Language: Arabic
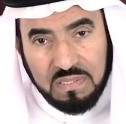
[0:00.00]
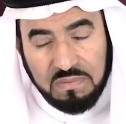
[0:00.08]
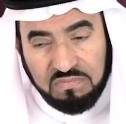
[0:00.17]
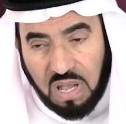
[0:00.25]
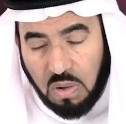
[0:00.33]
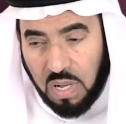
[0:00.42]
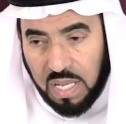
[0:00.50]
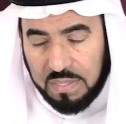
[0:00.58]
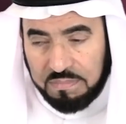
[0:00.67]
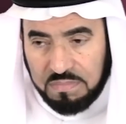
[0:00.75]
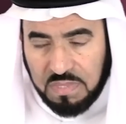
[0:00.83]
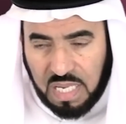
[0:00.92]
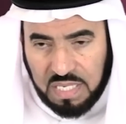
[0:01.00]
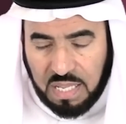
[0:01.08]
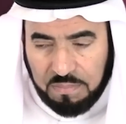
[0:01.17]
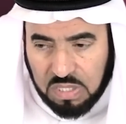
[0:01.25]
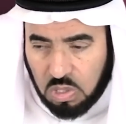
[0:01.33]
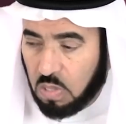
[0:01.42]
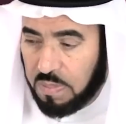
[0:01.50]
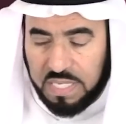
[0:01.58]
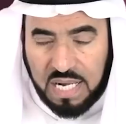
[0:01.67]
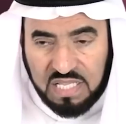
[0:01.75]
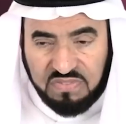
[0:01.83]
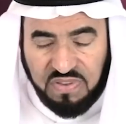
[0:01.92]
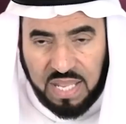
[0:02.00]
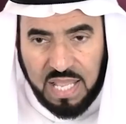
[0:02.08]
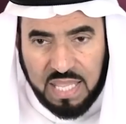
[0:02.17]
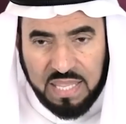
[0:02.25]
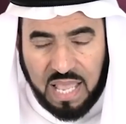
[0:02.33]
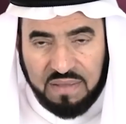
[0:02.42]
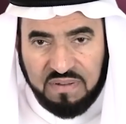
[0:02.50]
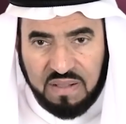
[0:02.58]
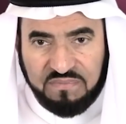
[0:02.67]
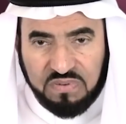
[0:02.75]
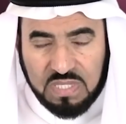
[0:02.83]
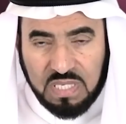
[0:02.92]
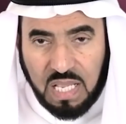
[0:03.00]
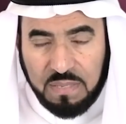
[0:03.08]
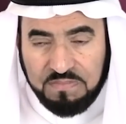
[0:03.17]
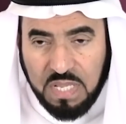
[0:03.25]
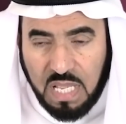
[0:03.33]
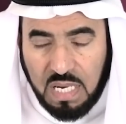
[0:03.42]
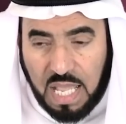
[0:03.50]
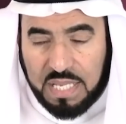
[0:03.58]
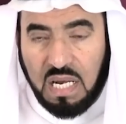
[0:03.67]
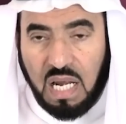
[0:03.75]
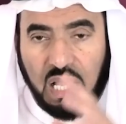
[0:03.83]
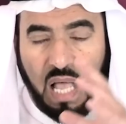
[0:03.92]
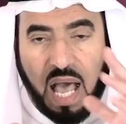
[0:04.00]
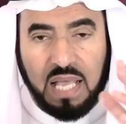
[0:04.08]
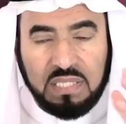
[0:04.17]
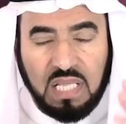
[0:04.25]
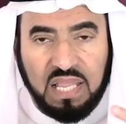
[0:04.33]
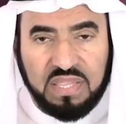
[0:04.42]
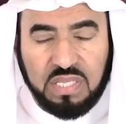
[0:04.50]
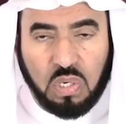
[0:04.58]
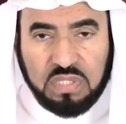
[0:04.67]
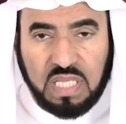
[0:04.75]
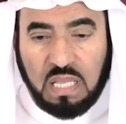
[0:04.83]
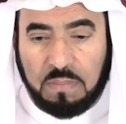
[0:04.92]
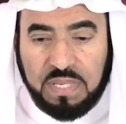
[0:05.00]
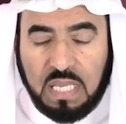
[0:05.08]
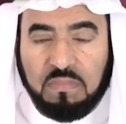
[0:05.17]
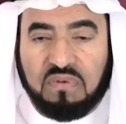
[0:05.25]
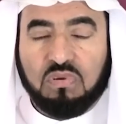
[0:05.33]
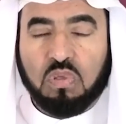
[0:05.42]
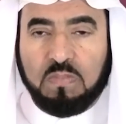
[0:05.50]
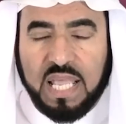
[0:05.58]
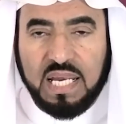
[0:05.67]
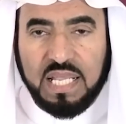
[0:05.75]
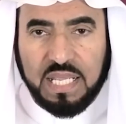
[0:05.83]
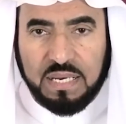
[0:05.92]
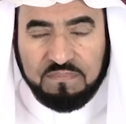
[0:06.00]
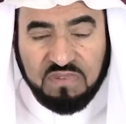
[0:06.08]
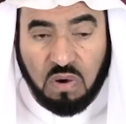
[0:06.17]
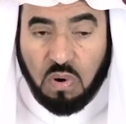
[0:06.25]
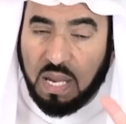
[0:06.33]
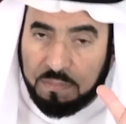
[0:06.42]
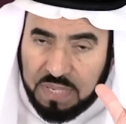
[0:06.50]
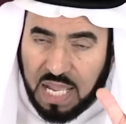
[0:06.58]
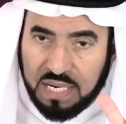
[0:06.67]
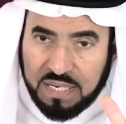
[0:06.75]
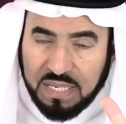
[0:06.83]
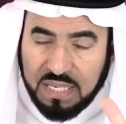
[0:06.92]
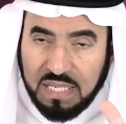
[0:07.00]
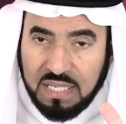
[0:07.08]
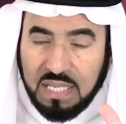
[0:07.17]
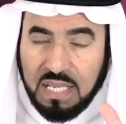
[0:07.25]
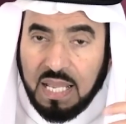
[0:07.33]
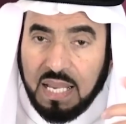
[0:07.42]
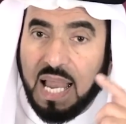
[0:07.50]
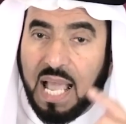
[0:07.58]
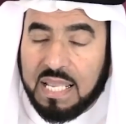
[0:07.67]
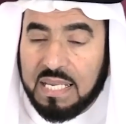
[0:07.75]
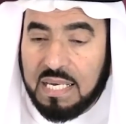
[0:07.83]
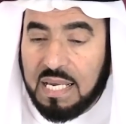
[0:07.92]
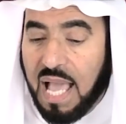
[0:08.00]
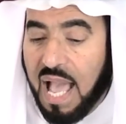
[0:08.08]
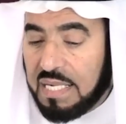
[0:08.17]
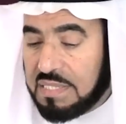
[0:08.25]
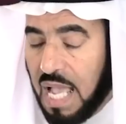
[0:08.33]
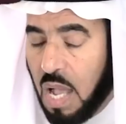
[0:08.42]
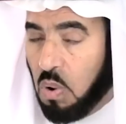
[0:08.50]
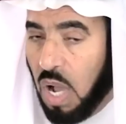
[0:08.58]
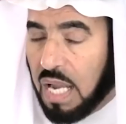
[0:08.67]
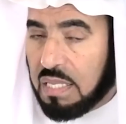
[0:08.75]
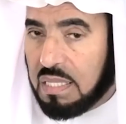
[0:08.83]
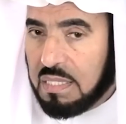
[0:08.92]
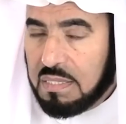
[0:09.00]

فهو احنا مطلوب ان ندفع الاذى عن انفسنا لكن القائد الذي يقتدى به مفروض ما يلين فهو لم يلن لكن الآن جاءه عرض